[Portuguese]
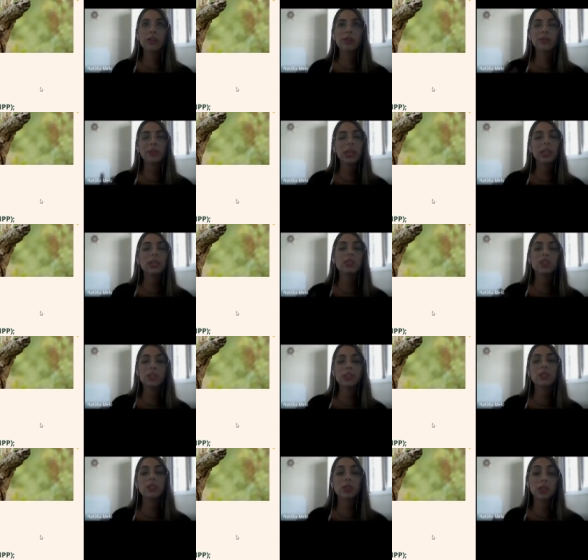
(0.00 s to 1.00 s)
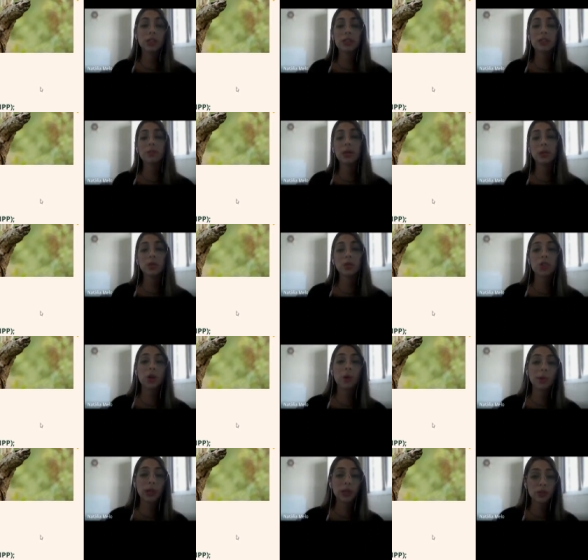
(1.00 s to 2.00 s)
ele diz respeito
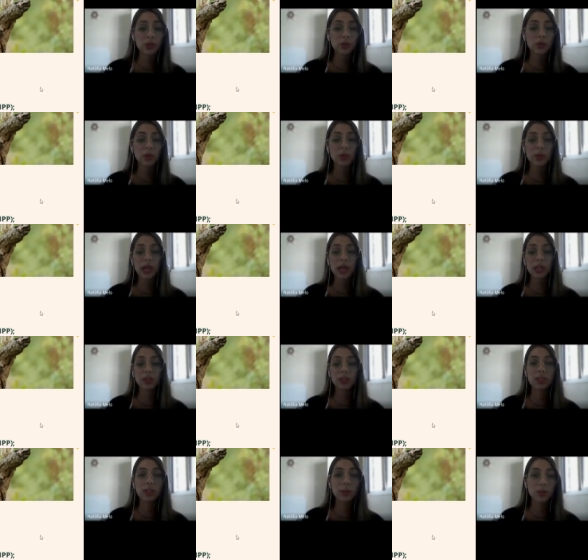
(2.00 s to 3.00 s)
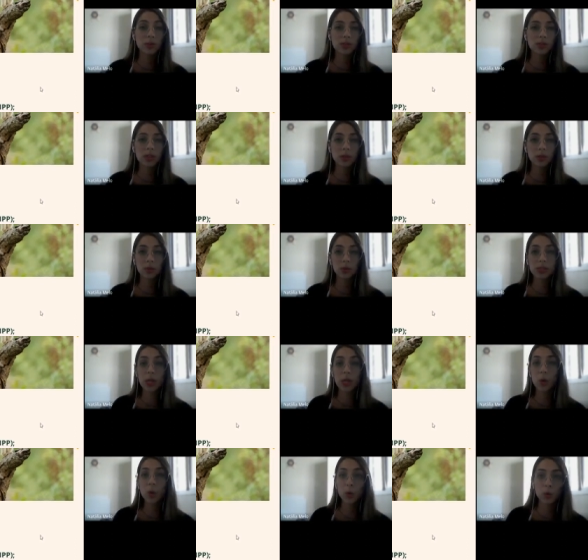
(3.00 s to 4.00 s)
geralmente sobre a distribuição dos
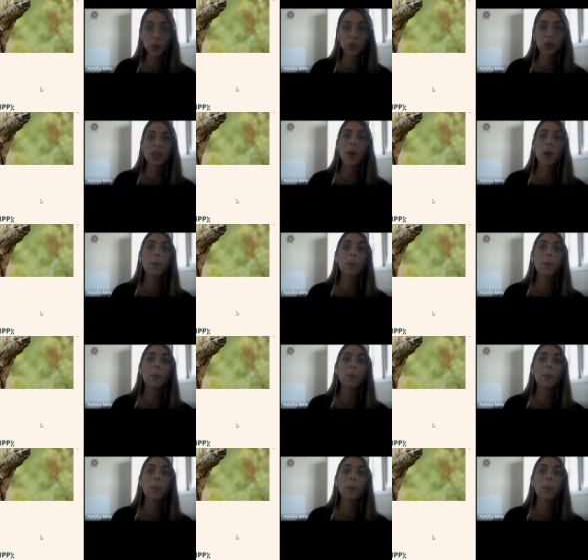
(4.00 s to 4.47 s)
recursos, que é um